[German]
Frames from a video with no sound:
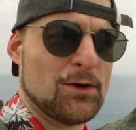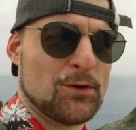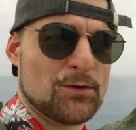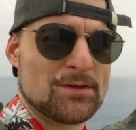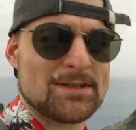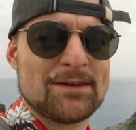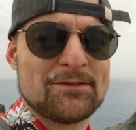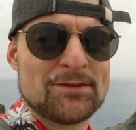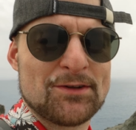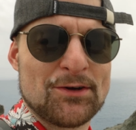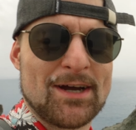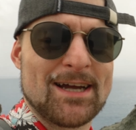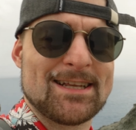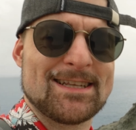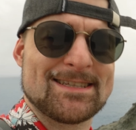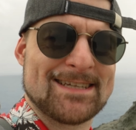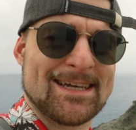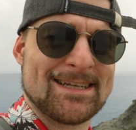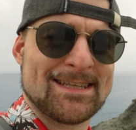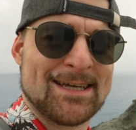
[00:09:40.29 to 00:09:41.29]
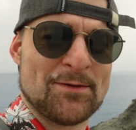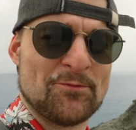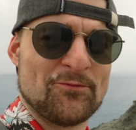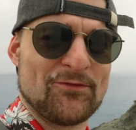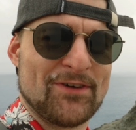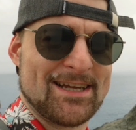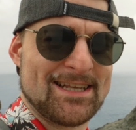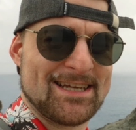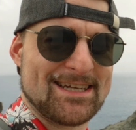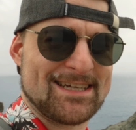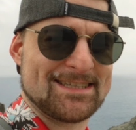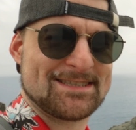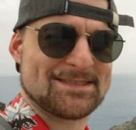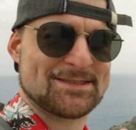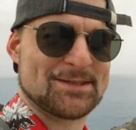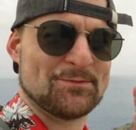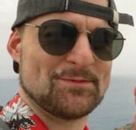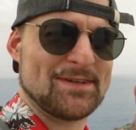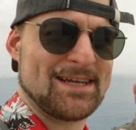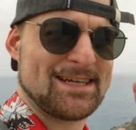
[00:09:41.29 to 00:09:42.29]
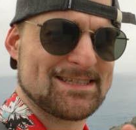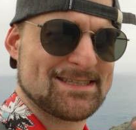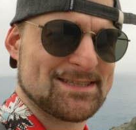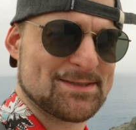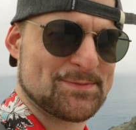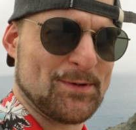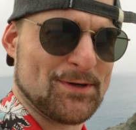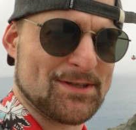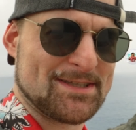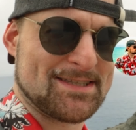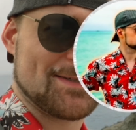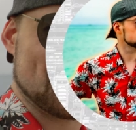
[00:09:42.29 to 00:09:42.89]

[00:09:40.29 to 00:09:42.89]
Und da wir doch keine Zeit haben, weiter geht's zum nächsten Spot.